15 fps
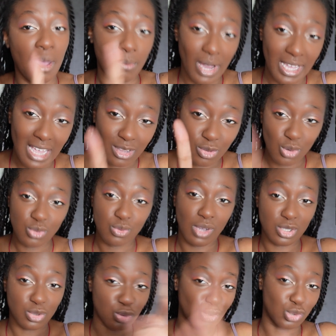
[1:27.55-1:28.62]
Moi, il y a deux ou
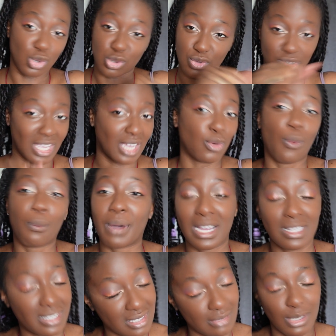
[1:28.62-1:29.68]
trois choses dont je voudrais qu'on
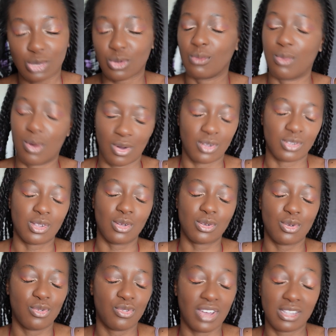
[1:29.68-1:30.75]
parle ici, parce que bon, en tant
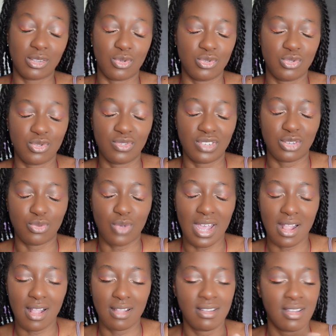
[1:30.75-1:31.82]
que fan
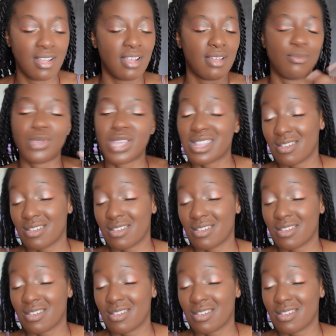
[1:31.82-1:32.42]
d'audiovisuel, bien